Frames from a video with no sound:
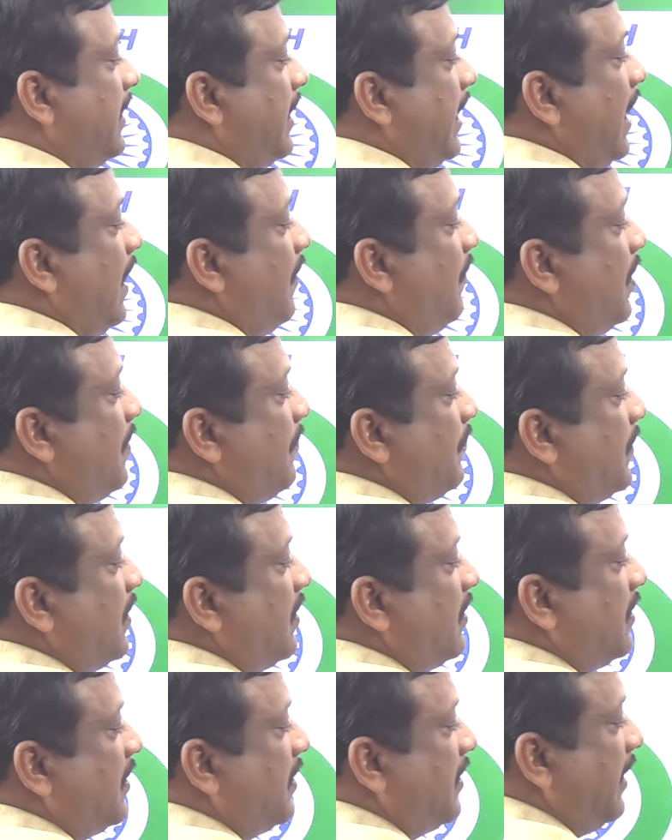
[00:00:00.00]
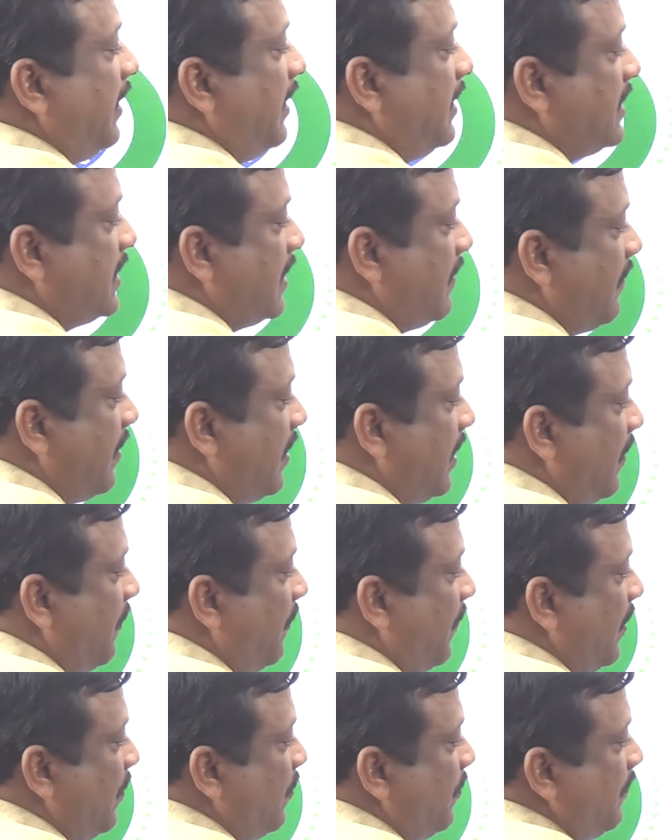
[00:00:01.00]
కేవలం త్రీ సెవెంటీ
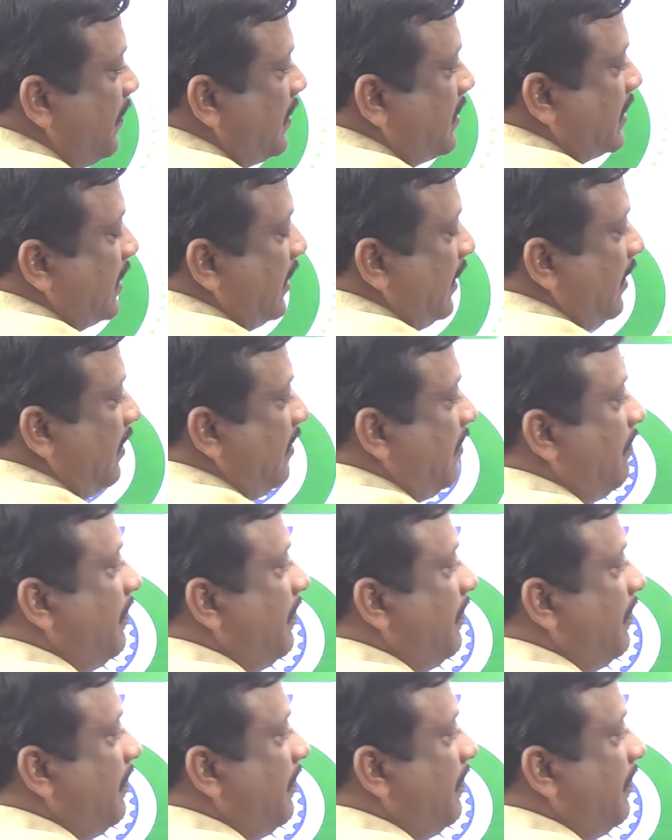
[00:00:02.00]
ఫైవ్ రూపీస్కి